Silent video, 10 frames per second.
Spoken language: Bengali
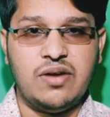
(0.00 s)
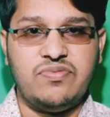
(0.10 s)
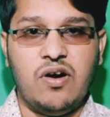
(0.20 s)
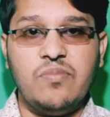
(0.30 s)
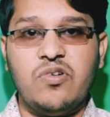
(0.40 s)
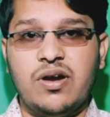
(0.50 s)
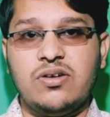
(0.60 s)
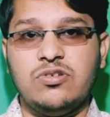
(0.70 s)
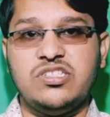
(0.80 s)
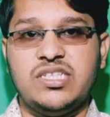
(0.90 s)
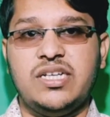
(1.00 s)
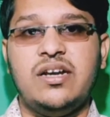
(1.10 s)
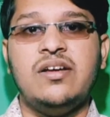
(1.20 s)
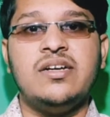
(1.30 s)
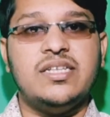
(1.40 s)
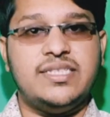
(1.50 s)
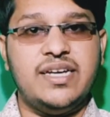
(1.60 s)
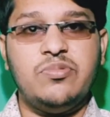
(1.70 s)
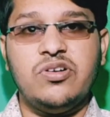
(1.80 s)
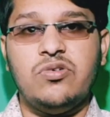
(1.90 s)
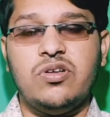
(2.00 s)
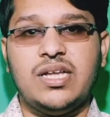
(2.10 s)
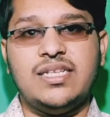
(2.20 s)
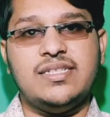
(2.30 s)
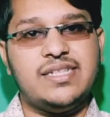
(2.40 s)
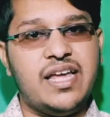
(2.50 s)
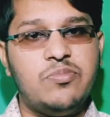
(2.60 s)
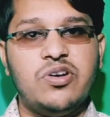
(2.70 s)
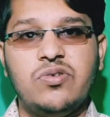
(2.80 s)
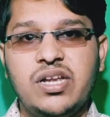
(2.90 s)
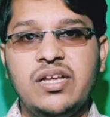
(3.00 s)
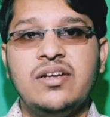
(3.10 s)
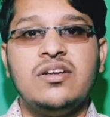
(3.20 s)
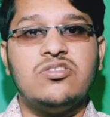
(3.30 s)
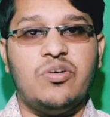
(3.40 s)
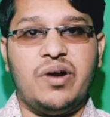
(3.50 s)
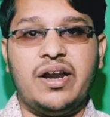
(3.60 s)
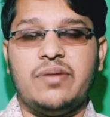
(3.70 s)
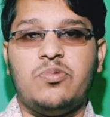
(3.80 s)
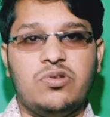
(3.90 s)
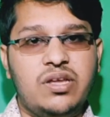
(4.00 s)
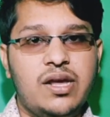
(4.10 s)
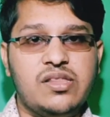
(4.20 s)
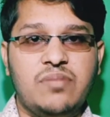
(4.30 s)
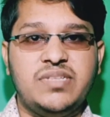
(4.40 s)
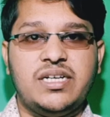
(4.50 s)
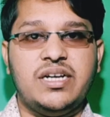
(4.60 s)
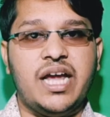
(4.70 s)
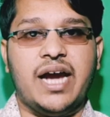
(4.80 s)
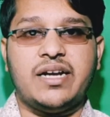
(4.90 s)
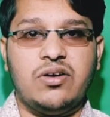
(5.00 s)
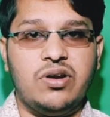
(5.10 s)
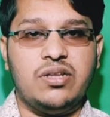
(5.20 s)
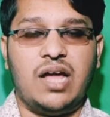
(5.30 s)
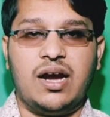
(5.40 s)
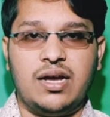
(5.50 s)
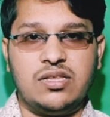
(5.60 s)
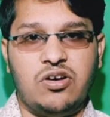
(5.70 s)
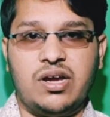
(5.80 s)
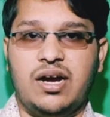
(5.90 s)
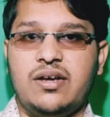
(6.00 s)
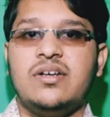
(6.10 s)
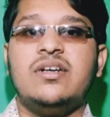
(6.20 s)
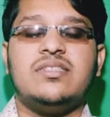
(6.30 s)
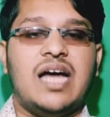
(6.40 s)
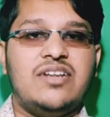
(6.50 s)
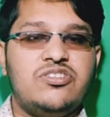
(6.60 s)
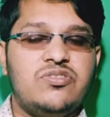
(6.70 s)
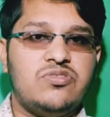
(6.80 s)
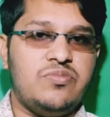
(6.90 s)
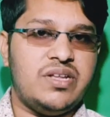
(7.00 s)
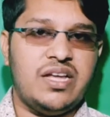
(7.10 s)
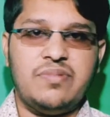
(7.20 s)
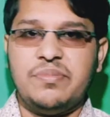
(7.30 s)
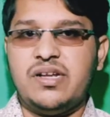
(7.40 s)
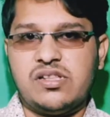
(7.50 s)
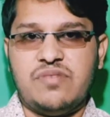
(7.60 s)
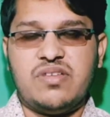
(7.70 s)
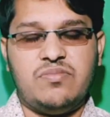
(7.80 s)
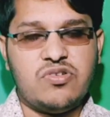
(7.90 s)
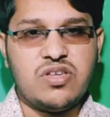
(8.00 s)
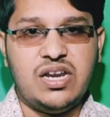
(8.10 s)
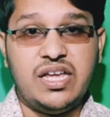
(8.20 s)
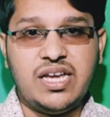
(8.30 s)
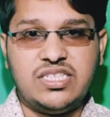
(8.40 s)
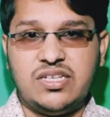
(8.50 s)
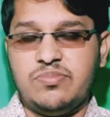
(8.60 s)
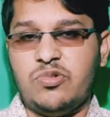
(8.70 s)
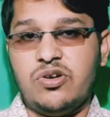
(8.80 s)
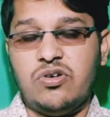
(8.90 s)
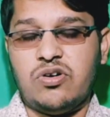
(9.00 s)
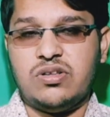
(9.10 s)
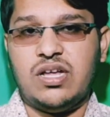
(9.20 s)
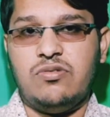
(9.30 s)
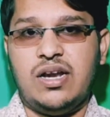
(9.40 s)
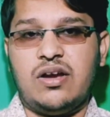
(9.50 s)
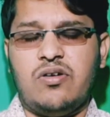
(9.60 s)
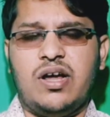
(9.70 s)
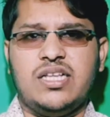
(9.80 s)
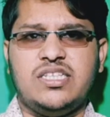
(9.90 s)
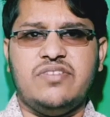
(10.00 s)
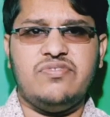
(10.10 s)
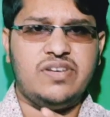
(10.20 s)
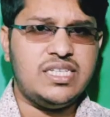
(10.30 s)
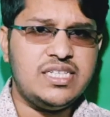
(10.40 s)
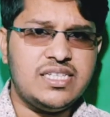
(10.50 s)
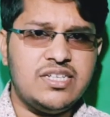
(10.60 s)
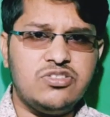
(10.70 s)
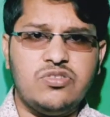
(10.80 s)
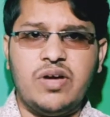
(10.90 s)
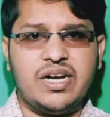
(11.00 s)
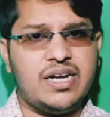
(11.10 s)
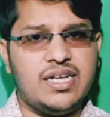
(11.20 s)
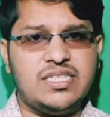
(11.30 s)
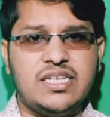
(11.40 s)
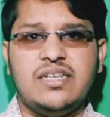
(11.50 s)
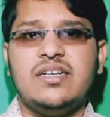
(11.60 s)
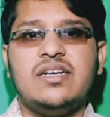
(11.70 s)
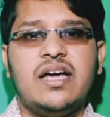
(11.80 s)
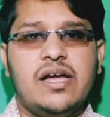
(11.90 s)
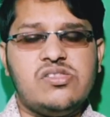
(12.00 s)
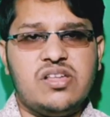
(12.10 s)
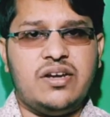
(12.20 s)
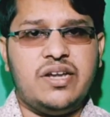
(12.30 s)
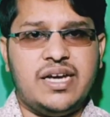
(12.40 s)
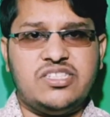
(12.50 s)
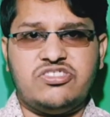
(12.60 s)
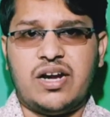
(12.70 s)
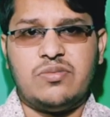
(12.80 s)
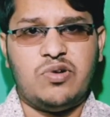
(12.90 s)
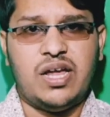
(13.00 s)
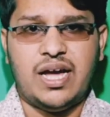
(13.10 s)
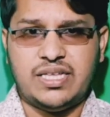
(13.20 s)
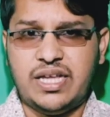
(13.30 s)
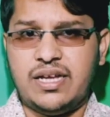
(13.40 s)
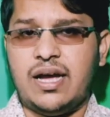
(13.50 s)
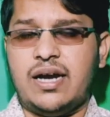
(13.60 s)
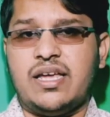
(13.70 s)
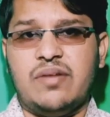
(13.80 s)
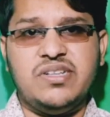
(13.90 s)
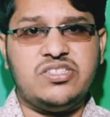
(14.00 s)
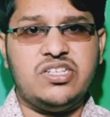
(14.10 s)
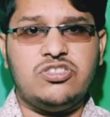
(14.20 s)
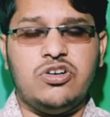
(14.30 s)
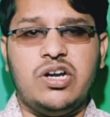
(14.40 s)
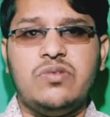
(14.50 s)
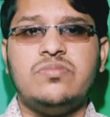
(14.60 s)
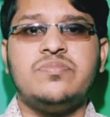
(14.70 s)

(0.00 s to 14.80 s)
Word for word: ফর্ম করা কোশ্চেন যে বইগুলোতে আছে সেই বইগুলি তোমার প্রতিটা সাবজেক্টের একটা করে থাকা দরকার তার জন্য তোমরা দেখবে আমি ডিসক্রিপশন বক্সের লিঙ্কে যে বইগুলোর কথা উল্লেখ করা আছে ফিজিক্সের জন্য একটা আছে এনসিআরটি এক্সট্র্যাক্ট বলে আই থিঙ্ক আর কেমিস্ট্রির জন্যেও